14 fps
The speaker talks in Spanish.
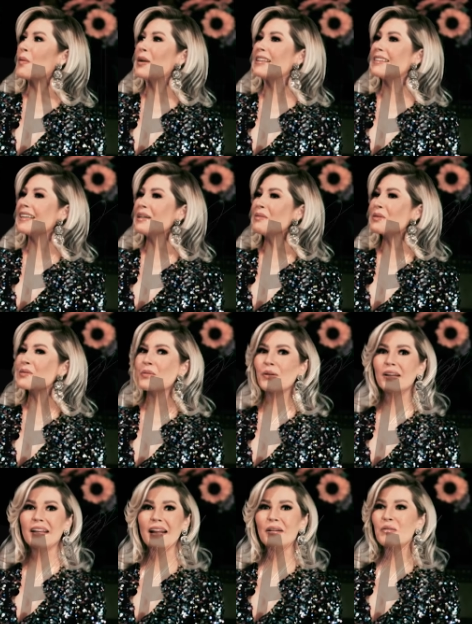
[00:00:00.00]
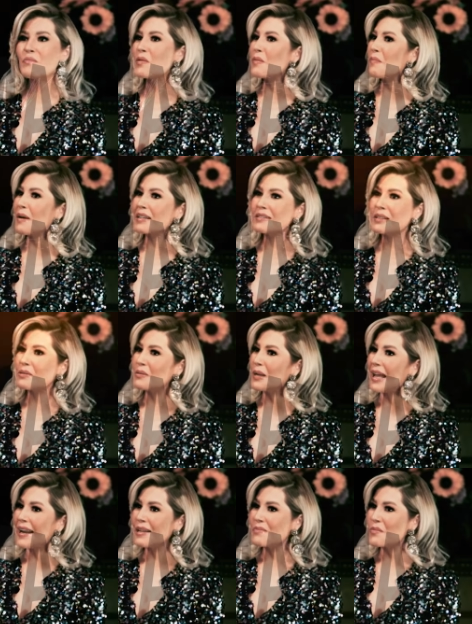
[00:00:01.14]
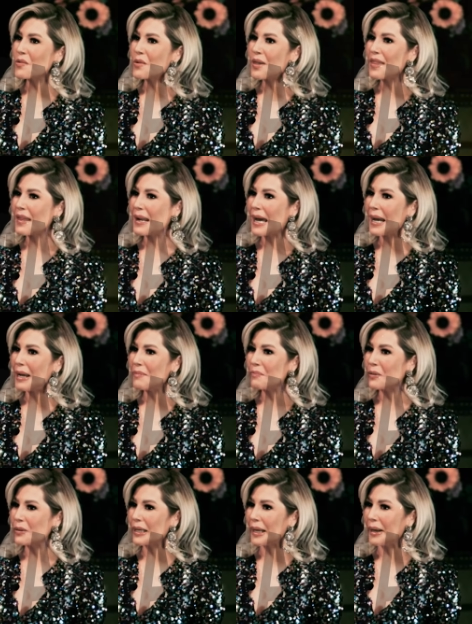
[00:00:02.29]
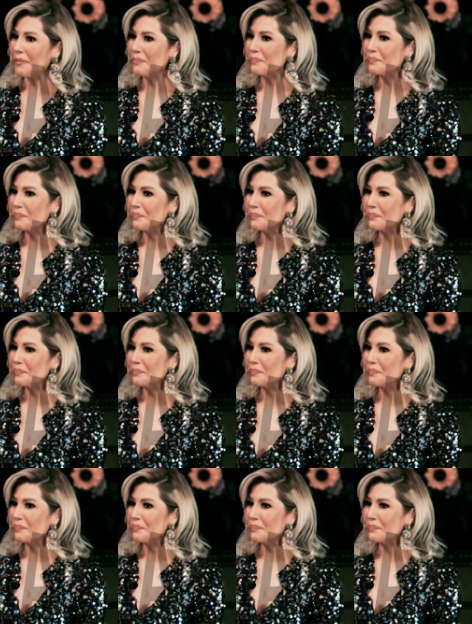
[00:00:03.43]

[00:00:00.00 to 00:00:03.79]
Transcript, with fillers: abuelita incursionó en algo muy particular y muy de la época.